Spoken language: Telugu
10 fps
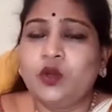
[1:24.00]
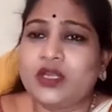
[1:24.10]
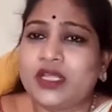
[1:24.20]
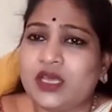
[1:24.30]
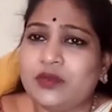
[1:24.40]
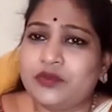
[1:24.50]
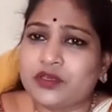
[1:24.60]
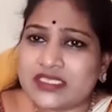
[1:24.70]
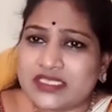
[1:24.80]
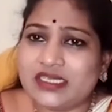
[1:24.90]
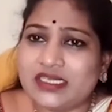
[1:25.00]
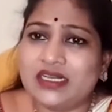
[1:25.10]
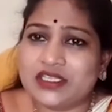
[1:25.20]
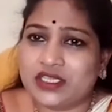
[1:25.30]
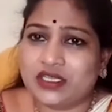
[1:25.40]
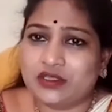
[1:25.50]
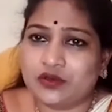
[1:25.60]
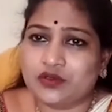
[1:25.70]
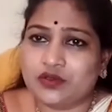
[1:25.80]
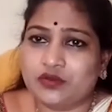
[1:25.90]
నూట యాభై ఒక్క సీట్లు ఇచ్చారు ఈ
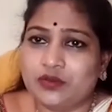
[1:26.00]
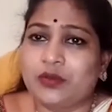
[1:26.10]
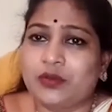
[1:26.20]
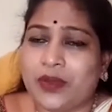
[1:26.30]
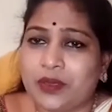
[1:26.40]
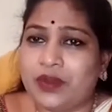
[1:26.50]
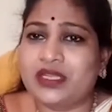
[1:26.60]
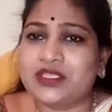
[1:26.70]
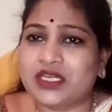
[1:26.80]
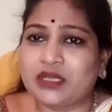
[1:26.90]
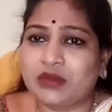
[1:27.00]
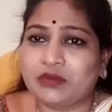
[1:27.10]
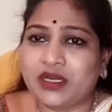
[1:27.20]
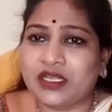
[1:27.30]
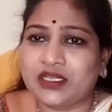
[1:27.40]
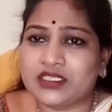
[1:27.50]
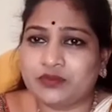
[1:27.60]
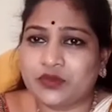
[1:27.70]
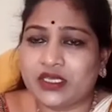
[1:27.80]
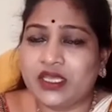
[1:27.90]
రోజు మేము పరిపాలించండి మమ్మల్ని అని
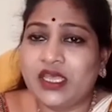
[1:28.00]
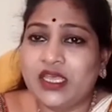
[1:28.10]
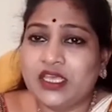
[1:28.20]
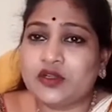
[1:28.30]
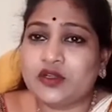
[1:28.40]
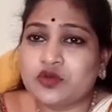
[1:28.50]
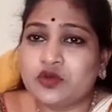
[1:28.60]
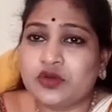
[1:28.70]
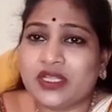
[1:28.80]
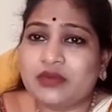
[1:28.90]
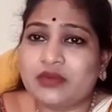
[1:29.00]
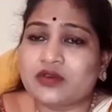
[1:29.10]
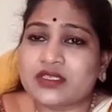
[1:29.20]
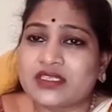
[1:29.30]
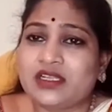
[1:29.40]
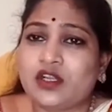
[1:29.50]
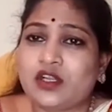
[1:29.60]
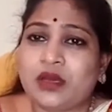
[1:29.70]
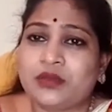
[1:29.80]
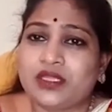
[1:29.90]
చెప్తే ఈ రోజు నూట యాభై ఒక్క
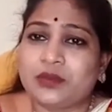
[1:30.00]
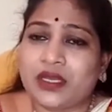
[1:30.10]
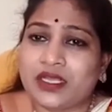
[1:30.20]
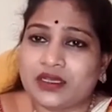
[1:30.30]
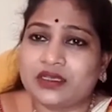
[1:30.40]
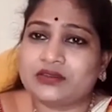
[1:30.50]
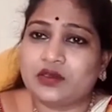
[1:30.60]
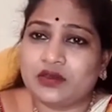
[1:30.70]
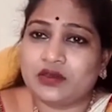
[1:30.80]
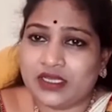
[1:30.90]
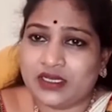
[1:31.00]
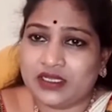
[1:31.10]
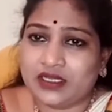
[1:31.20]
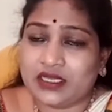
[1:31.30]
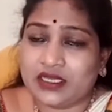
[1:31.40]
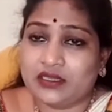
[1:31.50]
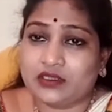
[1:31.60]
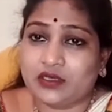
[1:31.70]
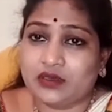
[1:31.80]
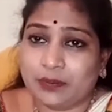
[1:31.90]
సీట్లు మా మీద మా వెనకాతలు ఉన్నాయని దాని
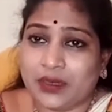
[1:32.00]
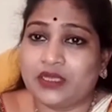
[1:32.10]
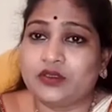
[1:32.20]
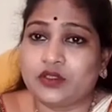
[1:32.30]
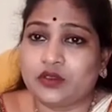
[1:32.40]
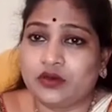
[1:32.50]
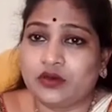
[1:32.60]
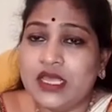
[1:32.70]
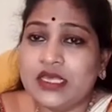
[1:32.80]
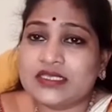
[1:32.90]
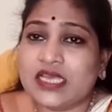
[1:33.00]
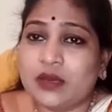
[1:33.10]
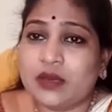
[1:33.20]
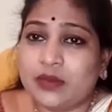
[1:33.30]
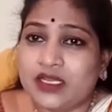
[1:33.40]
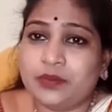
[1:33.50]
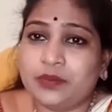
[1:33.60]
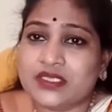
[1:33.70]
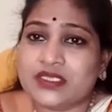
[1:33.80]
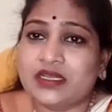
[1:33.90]
తాలూకా బలంతో సామాన్య
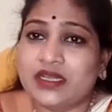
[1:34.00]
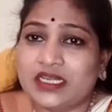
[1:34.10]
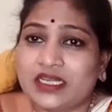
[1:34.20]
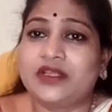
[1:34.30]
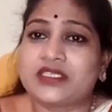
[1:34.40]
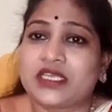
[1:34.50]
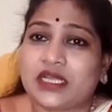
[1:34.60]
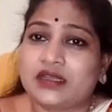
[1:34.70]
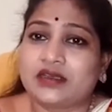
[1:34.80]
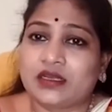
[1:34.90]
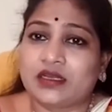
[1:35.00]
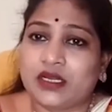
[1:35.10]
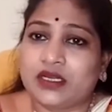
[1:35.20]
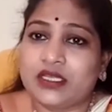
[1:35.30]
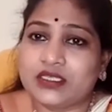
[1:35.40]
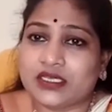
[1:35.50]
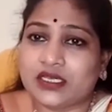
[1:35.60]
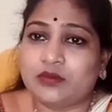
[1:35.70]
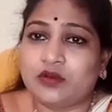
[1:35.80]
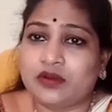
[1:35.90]
ప్రజలు నడ్డి విరిచే కార్యక్రమాన్ని
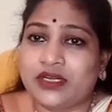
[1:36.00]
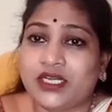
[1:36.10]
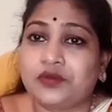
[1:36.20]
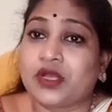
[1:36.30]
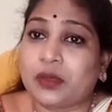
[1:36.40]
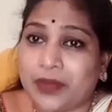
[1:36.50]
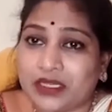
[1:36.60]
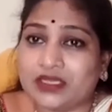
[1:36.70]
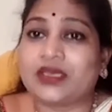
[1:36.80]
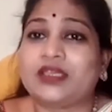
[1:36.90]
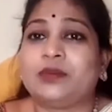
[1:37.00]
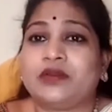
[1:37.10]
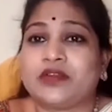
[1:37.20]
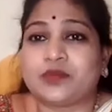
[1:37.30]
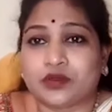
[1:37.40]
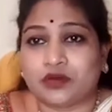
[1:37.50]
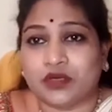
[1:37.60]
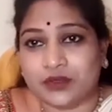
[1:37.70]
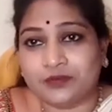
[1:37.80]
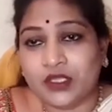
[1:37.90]
జగన్మోహన్ రెడ్డి ఒక పథకం కింద
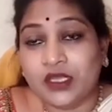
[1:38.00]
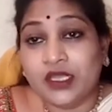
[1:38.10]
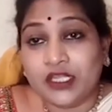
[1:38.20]
ప్రవేశపెట్టుకున్నాడు